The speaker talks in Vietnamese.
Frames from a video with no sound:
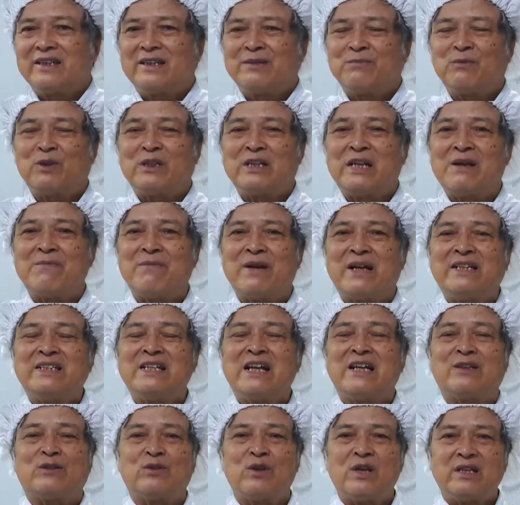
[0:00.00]
một nhà máy
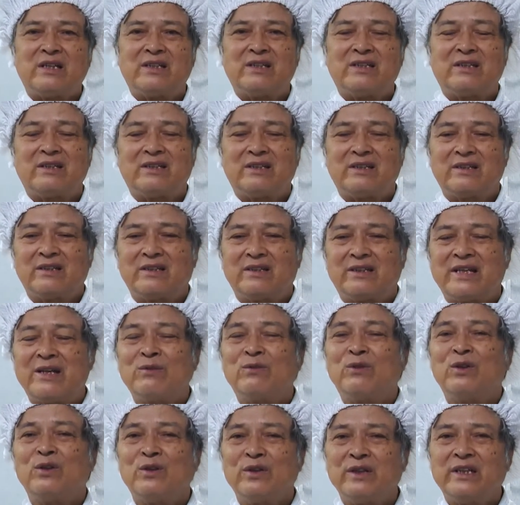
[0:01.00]
sản xuất theo
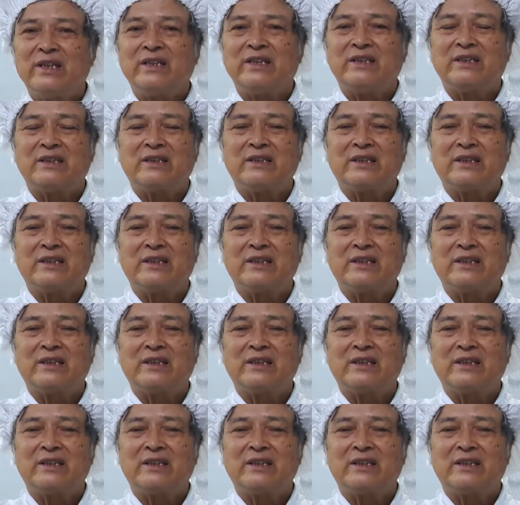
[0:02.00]
tôi ấy,